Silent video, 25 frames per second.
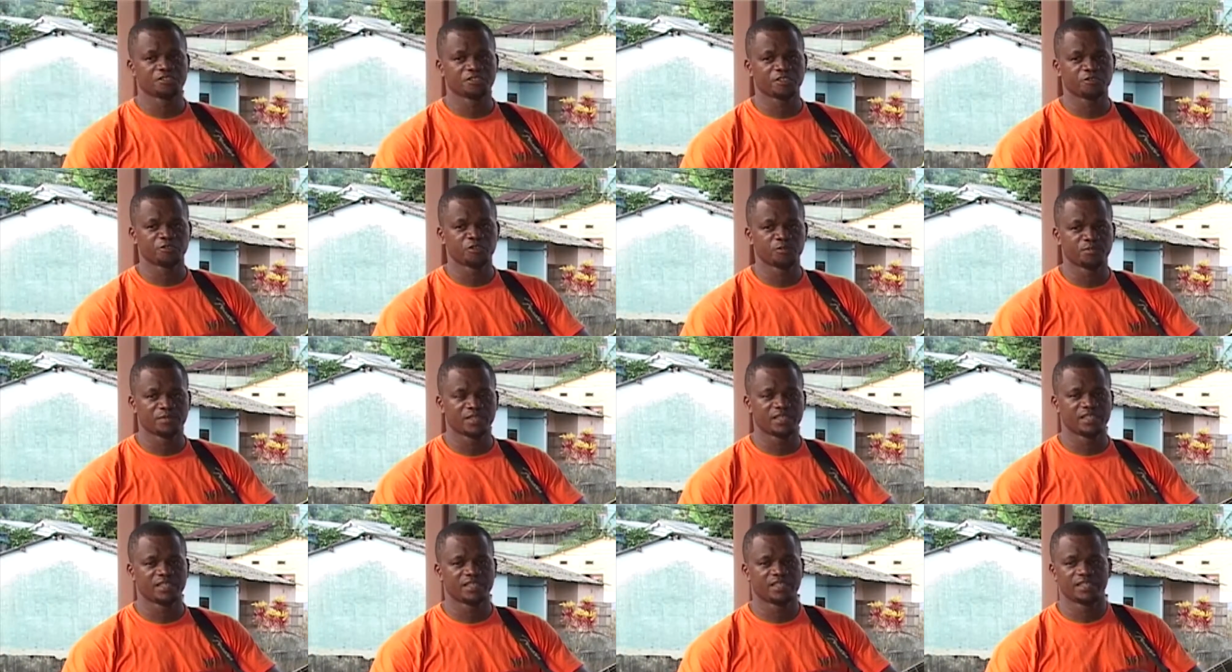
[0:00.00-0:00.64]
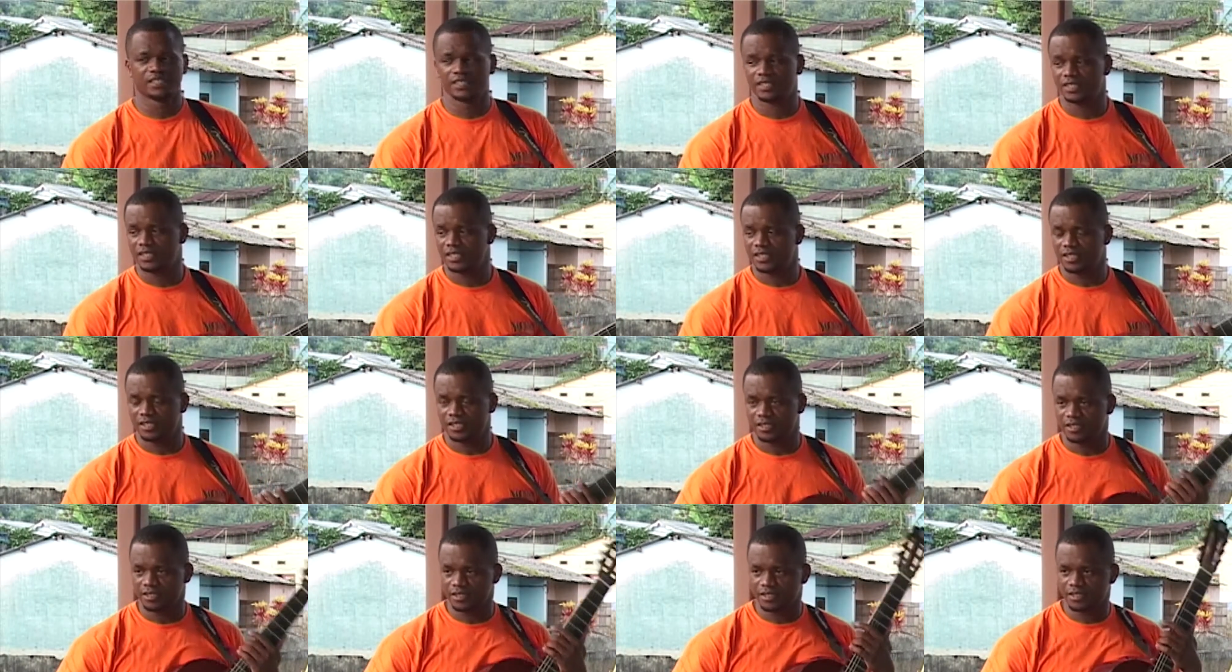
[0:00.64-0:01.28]
à Sao Tomé,
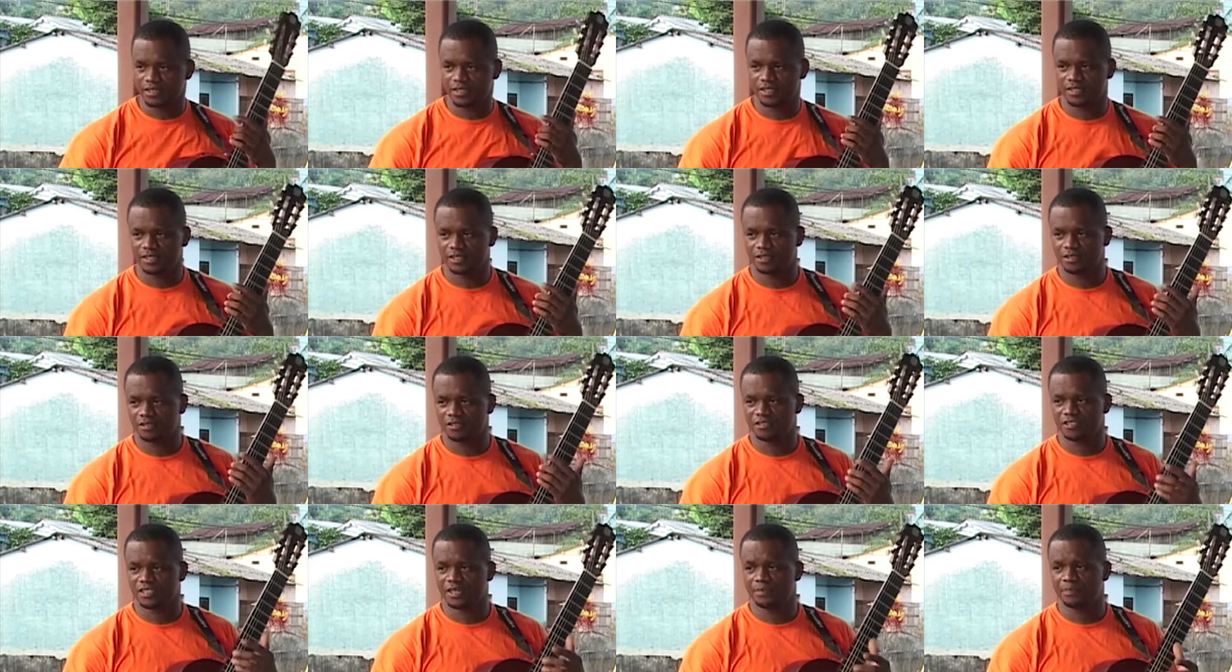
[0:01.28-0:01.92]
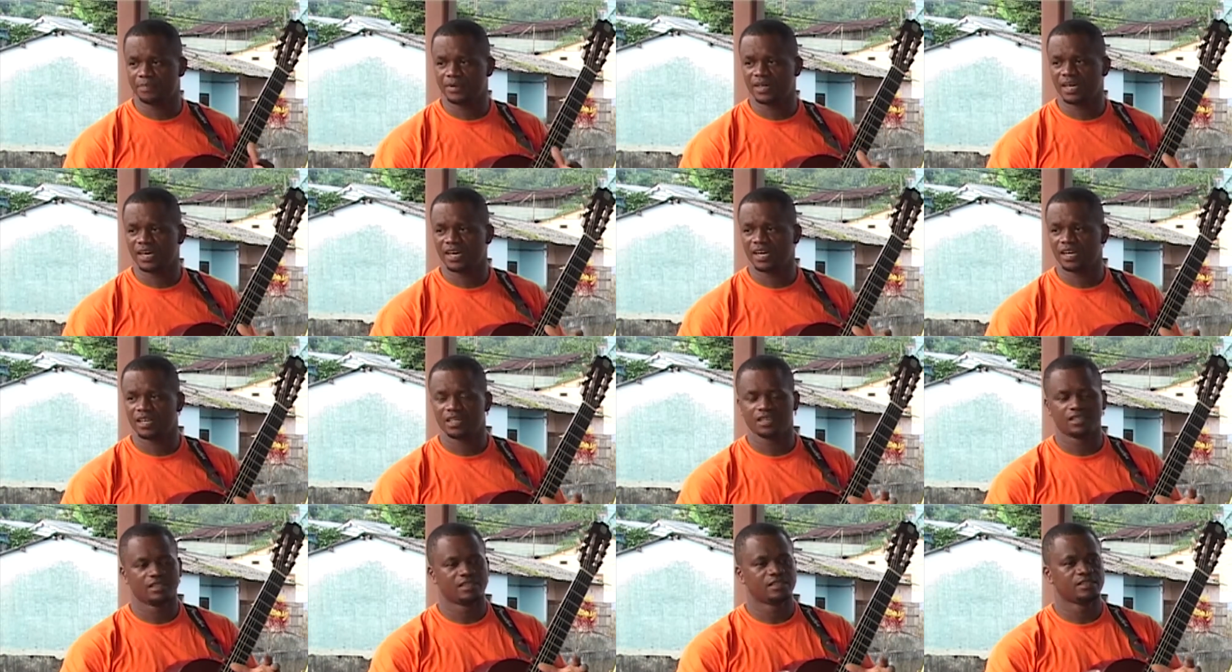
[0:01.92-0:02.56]
euh, on n'a pas